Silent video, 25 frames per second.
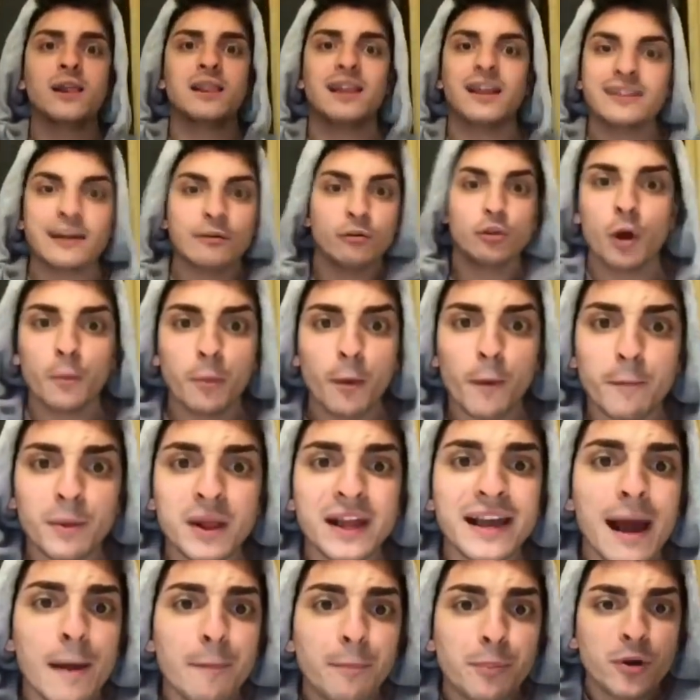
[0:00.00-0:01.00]
La devono
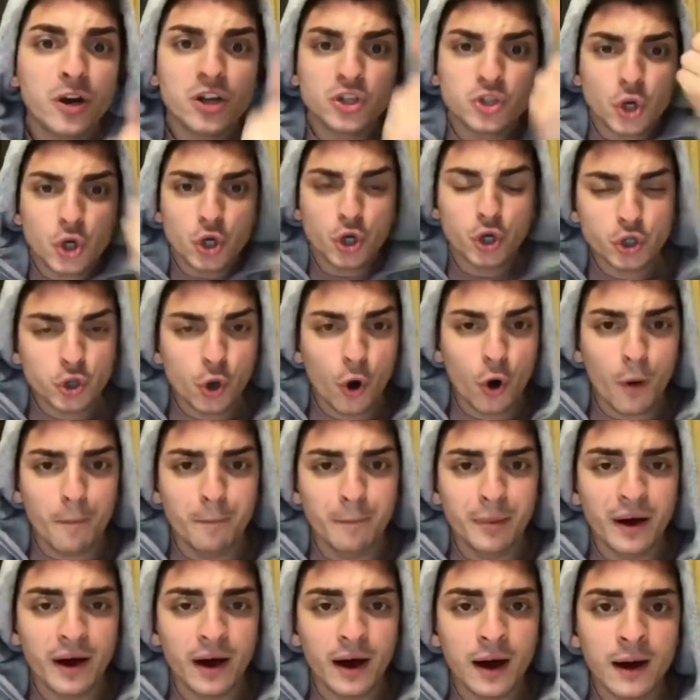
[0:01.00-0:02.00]
pubblicare pure su
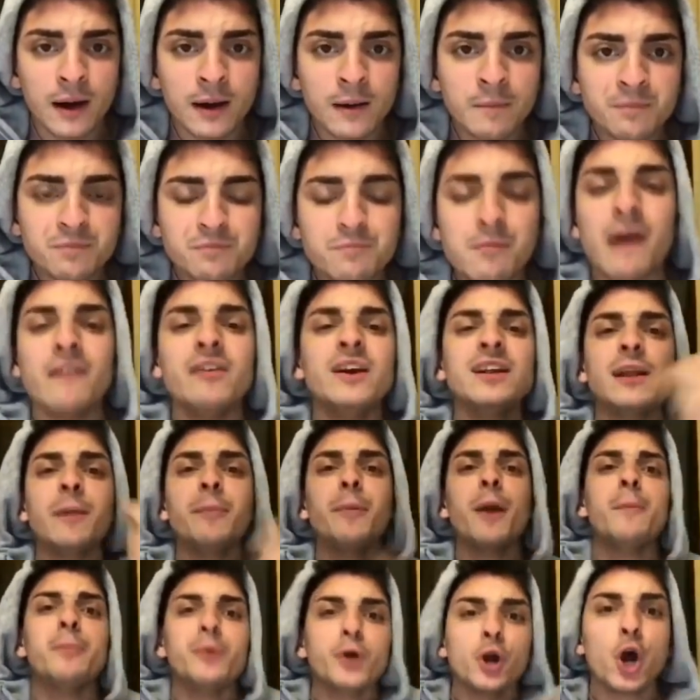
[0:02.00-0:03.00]
YouTube! Ma avete
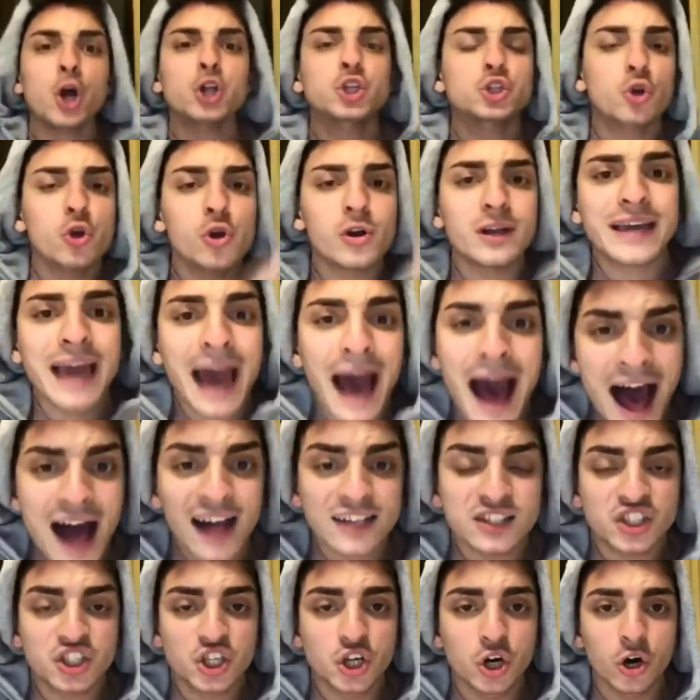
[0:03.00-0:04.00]
proprio rotto il
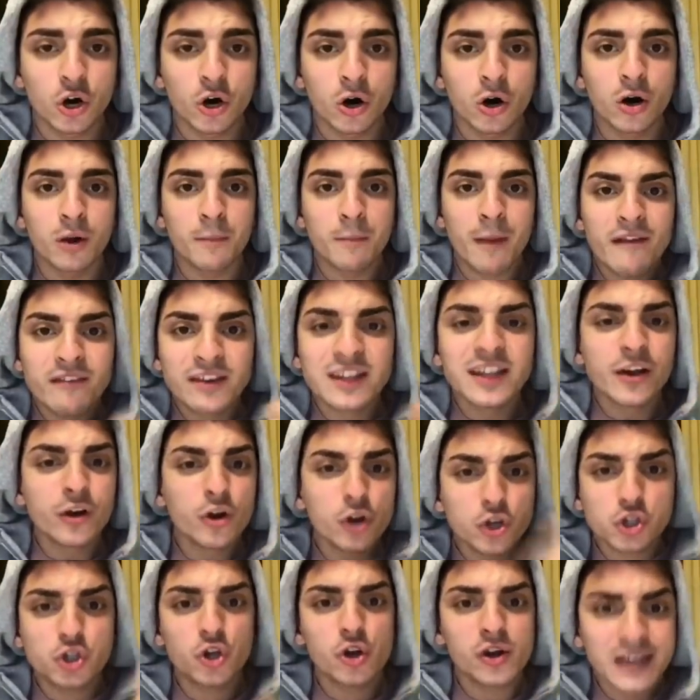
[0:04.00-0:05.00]
cazzo! Ma avete
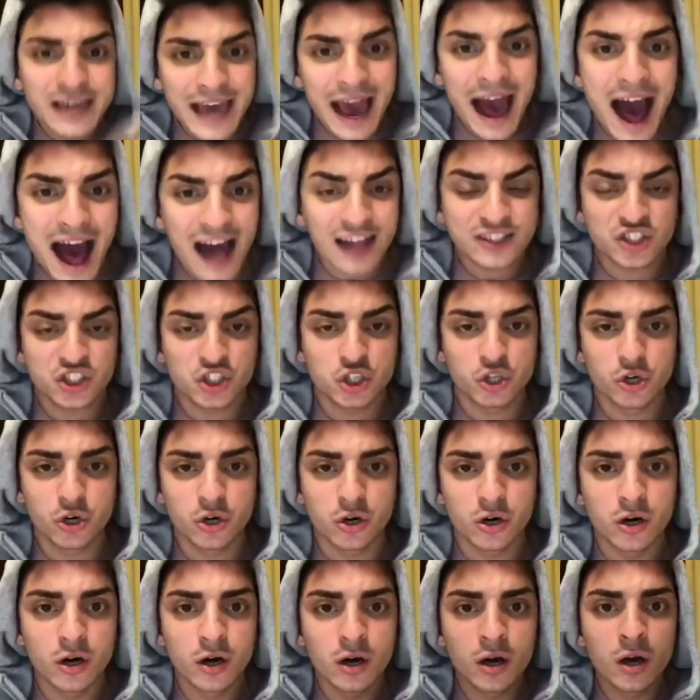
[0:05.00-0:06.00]
rotto il
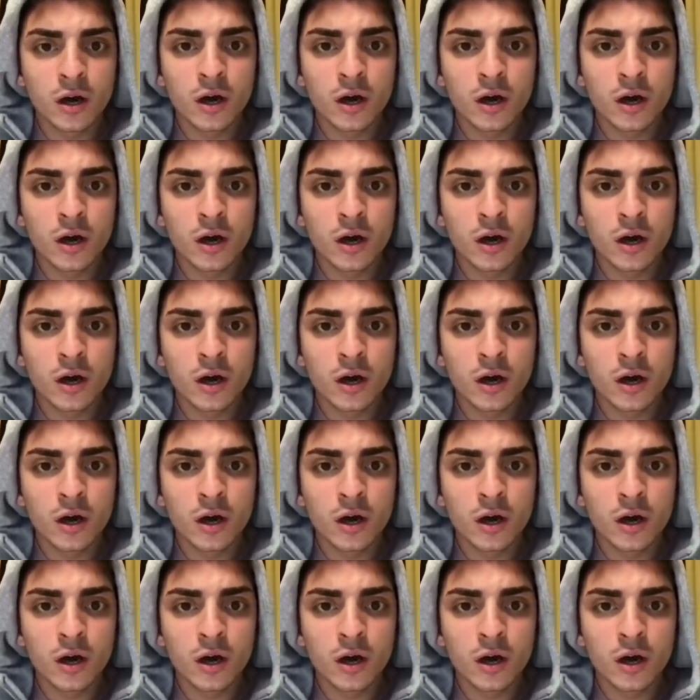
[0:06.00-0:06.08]
cazzo!